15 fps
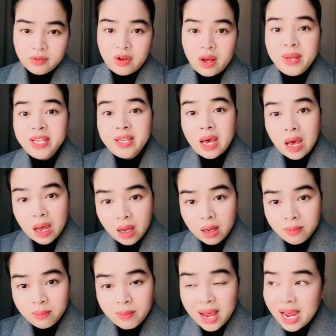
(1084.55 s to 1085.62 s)
và bây giờ
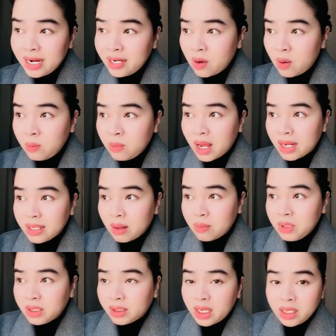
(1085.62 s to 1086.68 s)
mai đúng là
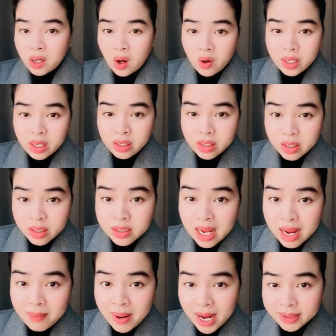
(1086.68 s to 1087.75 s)
giống như tiếng nói giữa
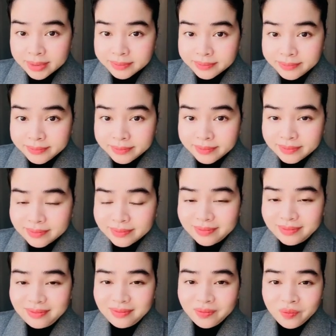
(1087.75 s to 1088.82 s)
sa mạc
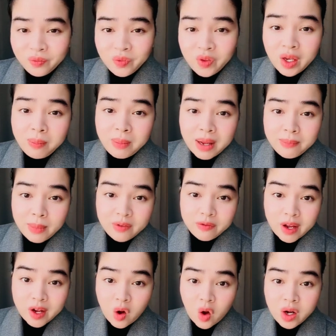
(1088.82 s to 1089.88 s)
nhưng mà mình
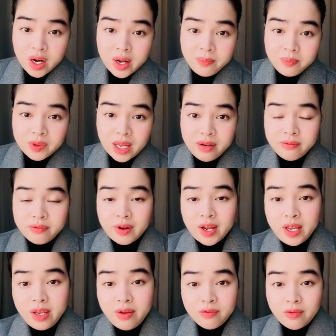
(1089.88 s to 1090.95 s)
phải có niềm tin
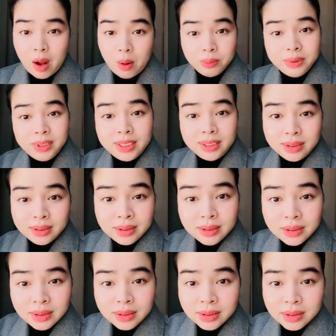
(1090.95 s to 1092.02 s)
và hy vọng chứ
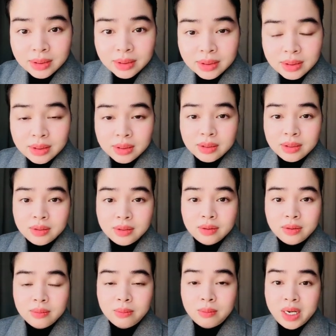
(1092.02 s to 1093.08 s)

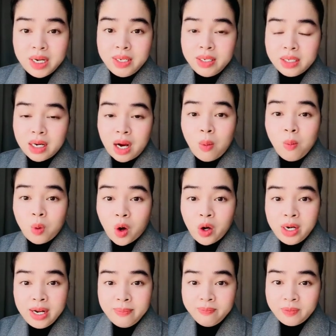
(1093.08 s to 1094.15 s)
mình không có
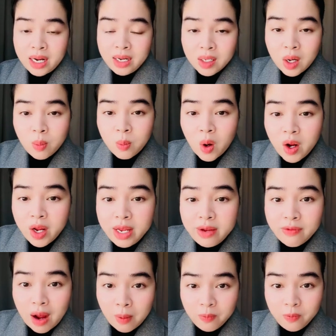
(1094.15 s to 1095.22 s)
niềm tin không có
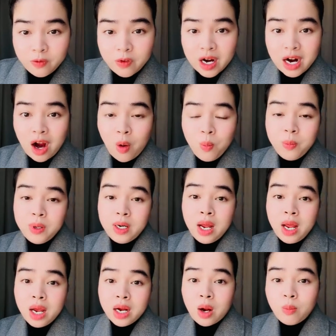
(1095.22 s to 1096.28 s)
hy vọng và không
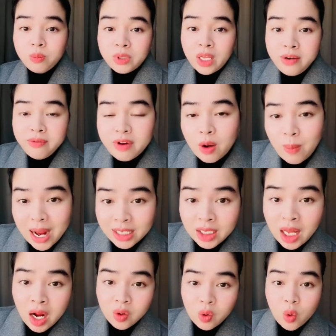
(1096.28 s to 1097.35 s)
không tin vào
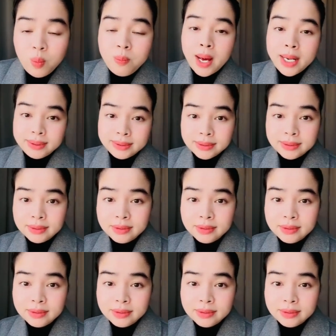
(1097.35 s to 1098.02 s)
bản thân của mình